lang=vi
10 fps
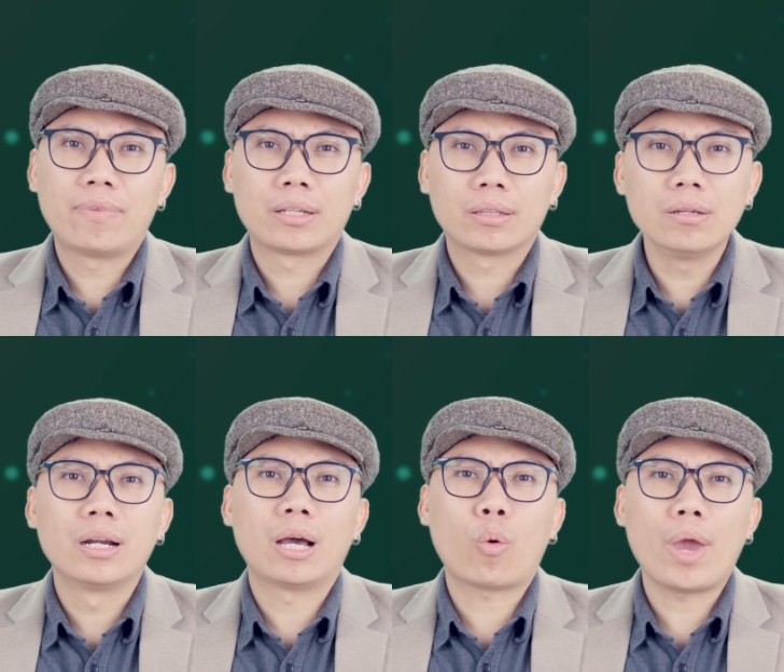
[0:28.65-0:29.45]
vật
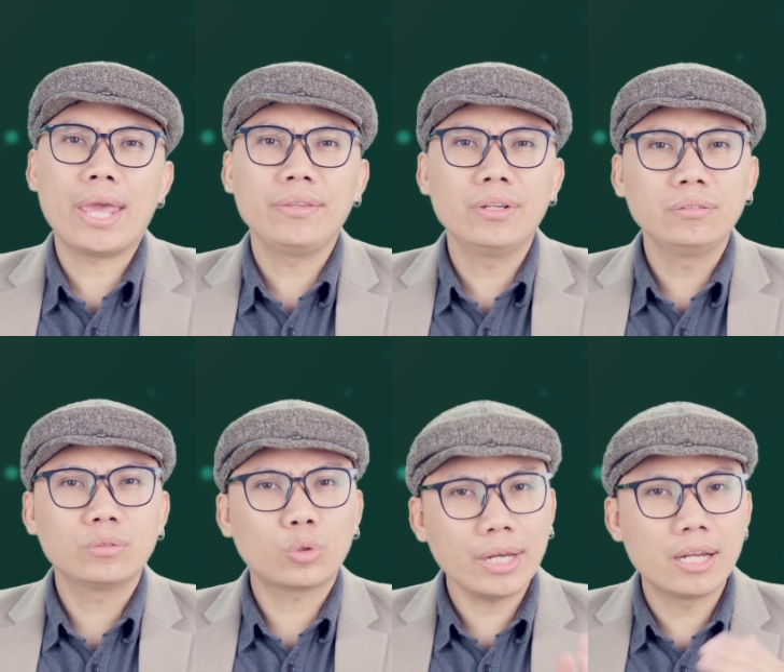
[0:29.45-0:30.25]
tưởng là quen
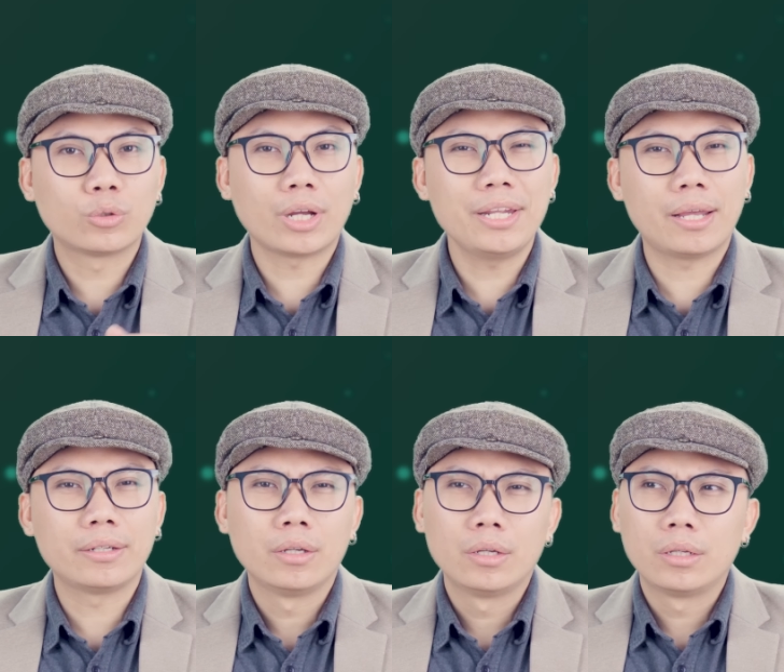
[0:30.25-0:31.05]
nhưng thoát ẩn thoát hiện,
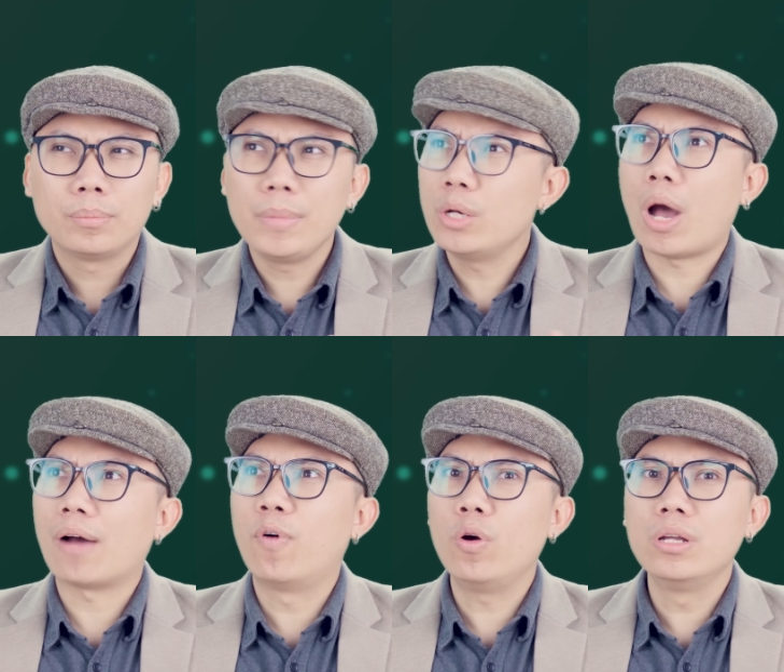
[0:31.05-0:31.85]
biến
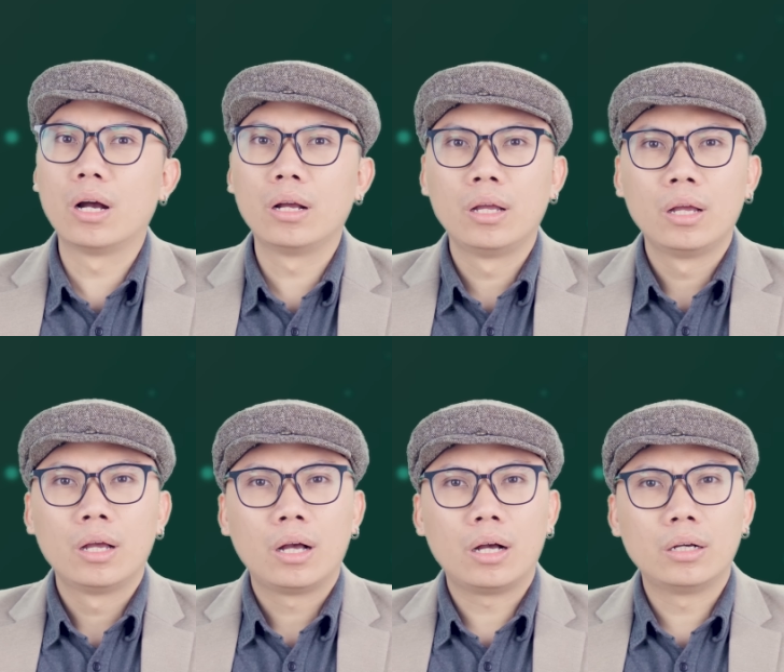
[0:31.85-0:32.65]
hóa vô lường.
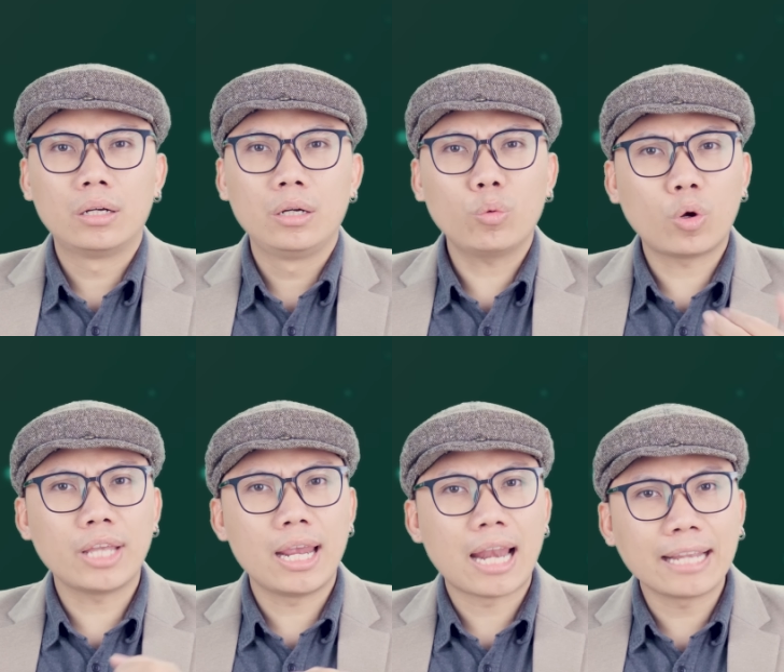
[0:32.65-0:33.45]
Ờ, lúc có
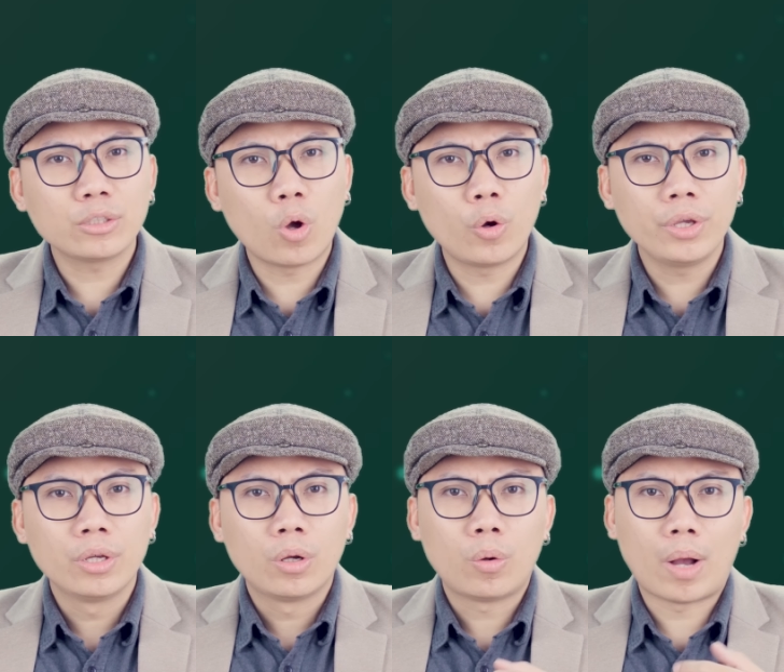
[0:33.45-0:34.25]
thể là anh tôi,
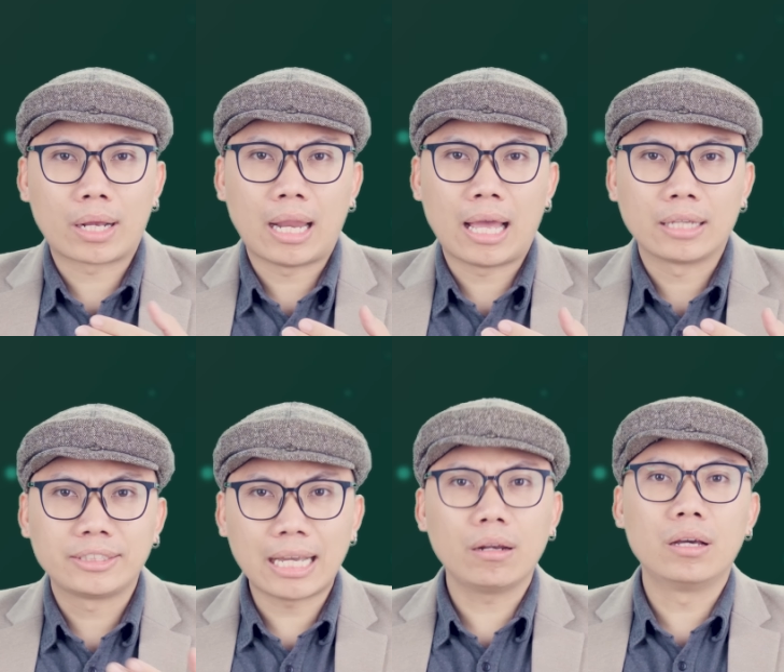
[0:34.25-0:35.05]
hoặc là
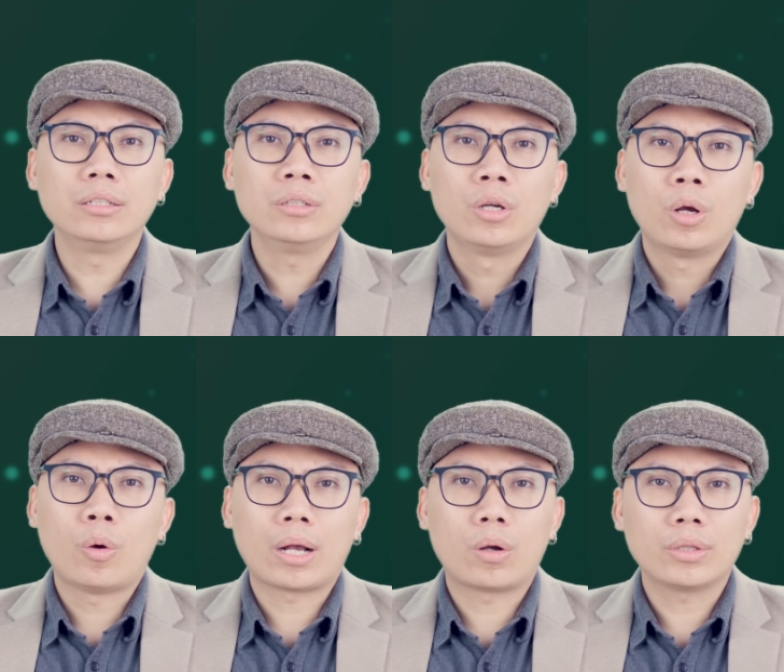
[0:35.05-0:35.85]
sắc lớn,
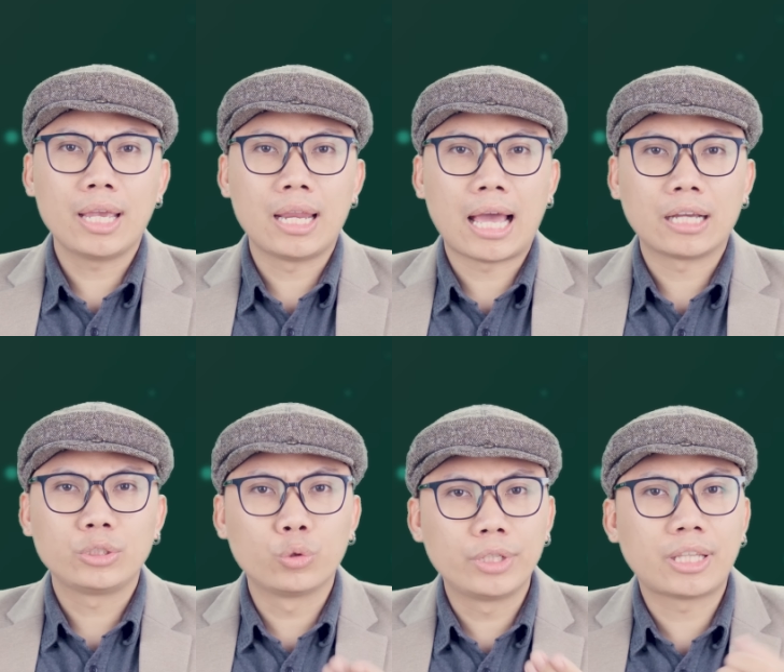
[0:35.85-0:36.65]
hoặc có thể là
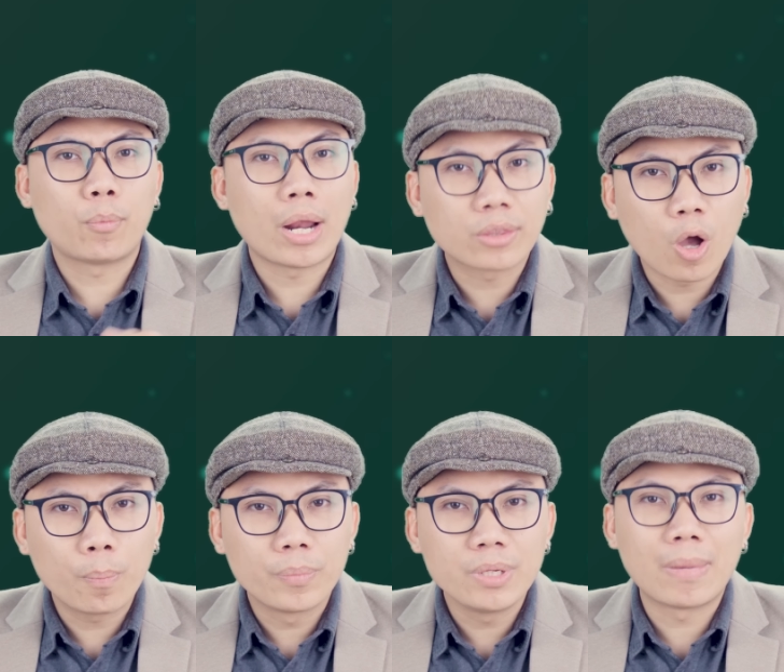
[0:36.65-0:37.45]
chủ tịch tập đoàn
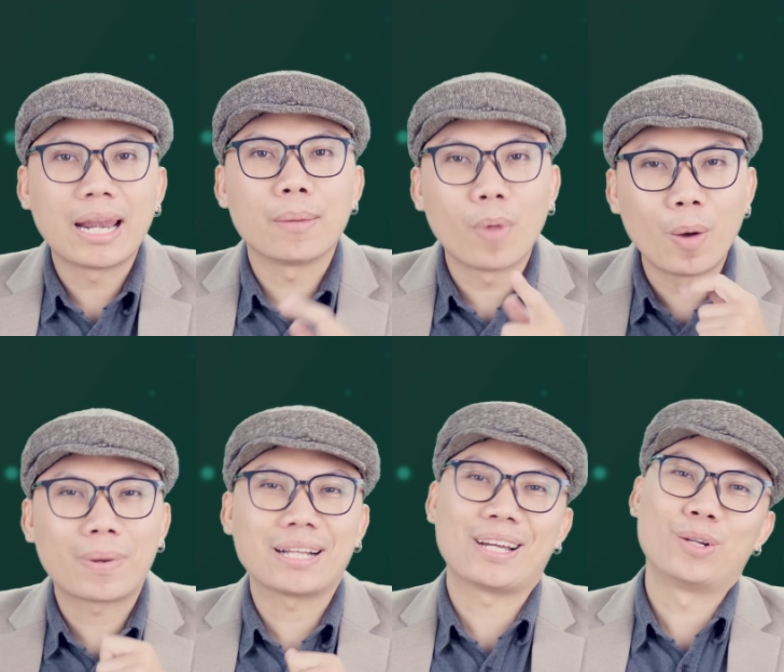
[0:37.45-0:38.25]
top nhưng mà lại bóp
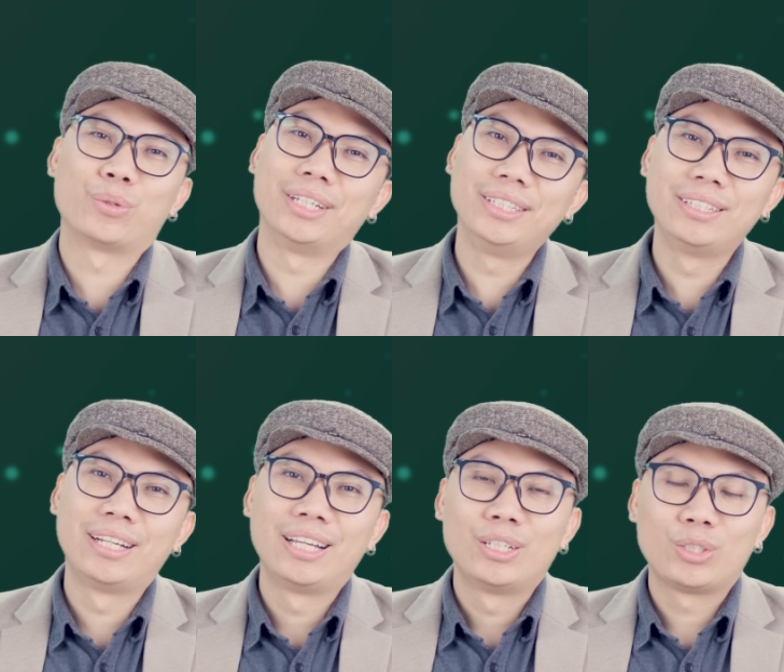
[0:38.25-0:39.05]
các nhà đầu tư.
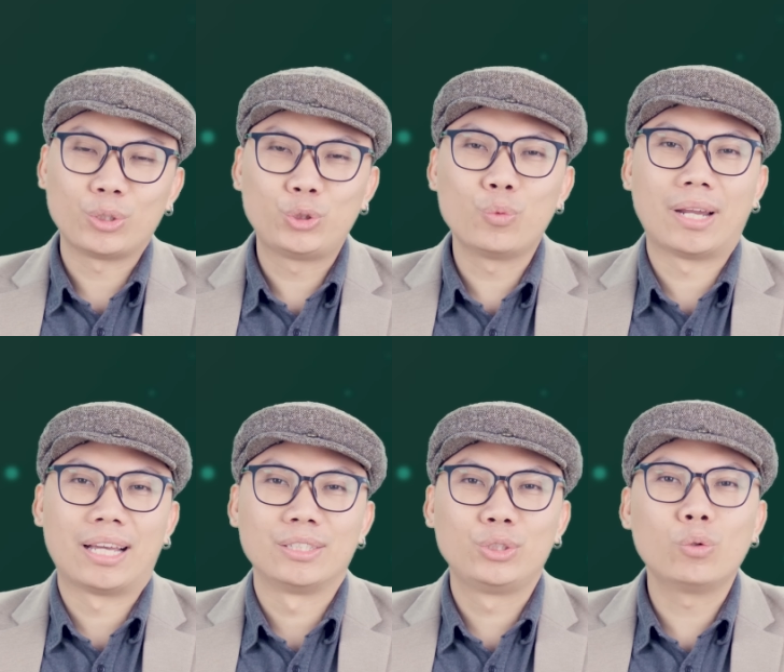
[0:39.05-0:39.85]
Nói chung
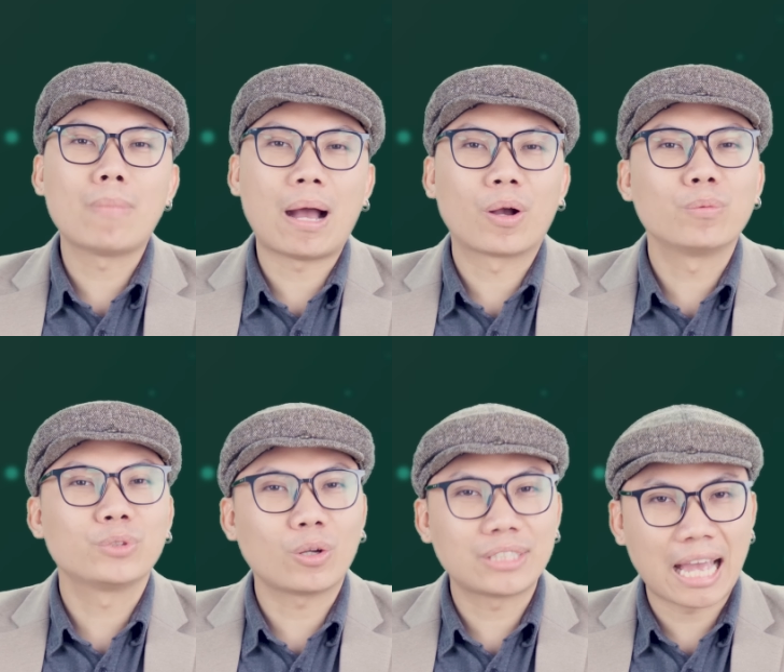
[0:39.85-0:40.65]
là dung mạo không
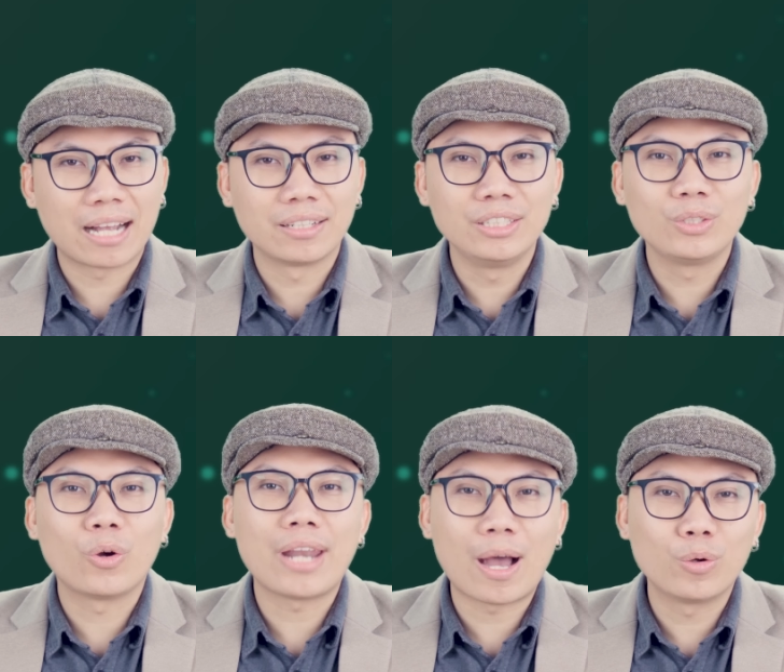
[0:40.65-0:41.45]
rõ ràng nhưng
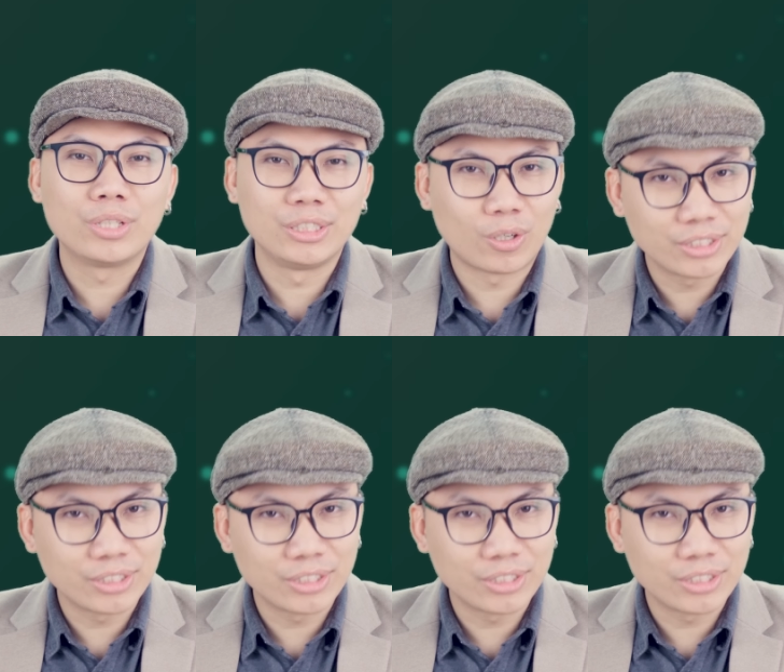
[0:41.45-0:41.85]
nỗi đau thì rõ